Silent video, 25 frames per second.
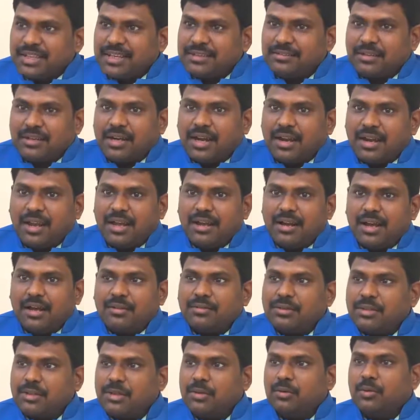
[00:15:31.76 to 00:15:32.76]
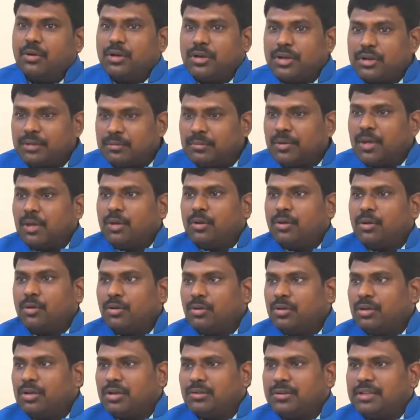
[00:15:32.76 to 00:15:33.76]
இத்தனால் நான் வந்து ஒரு
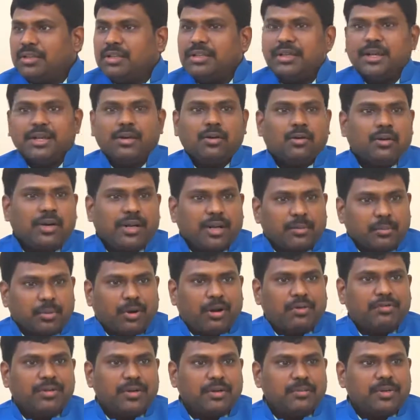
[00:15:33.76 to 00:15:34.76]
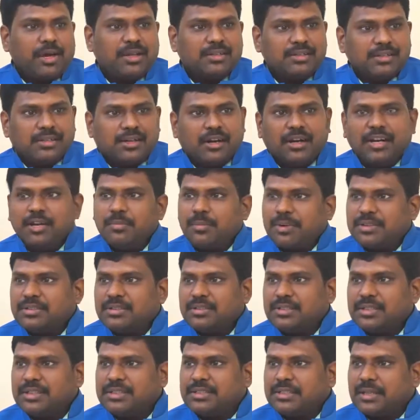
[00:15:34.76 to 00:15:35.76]
லோனுக்கு வந்து என்னுடைய ப்ராஃபிட் மார்ஜின் ரெண்டு
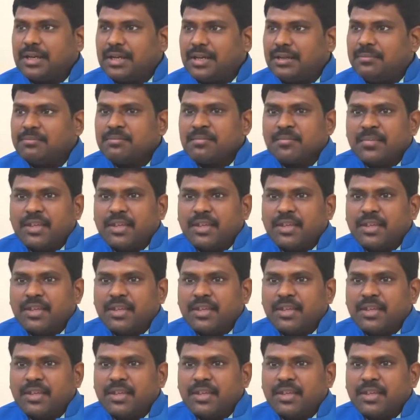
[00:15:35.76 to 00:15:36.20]
பர்சன்டேஜ்னா